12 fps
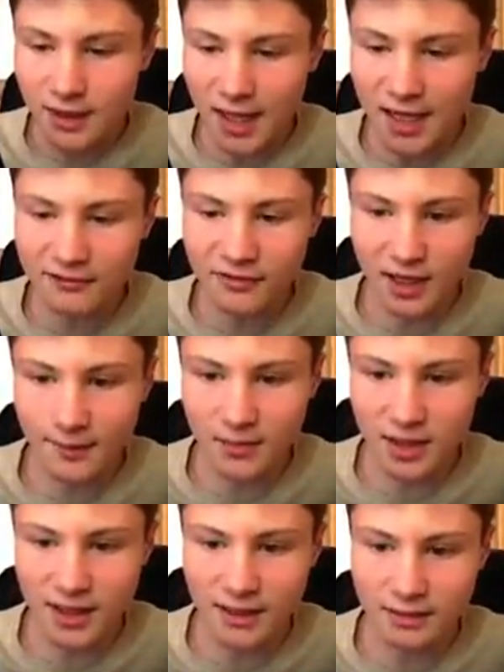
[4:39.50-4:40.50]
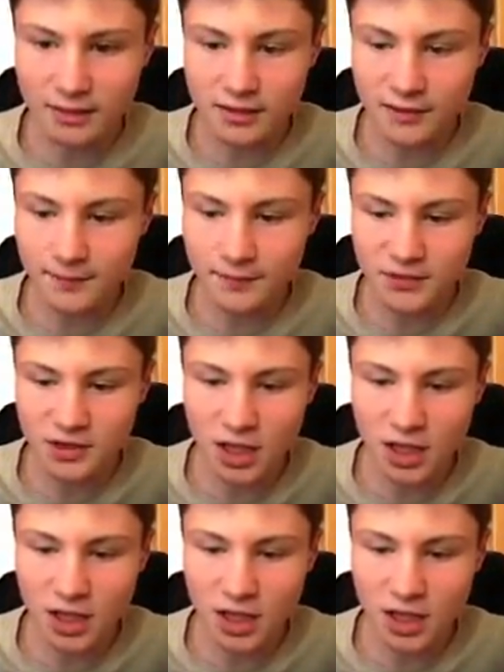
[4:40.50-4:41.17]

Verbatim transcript: Einfach abgehängt. So.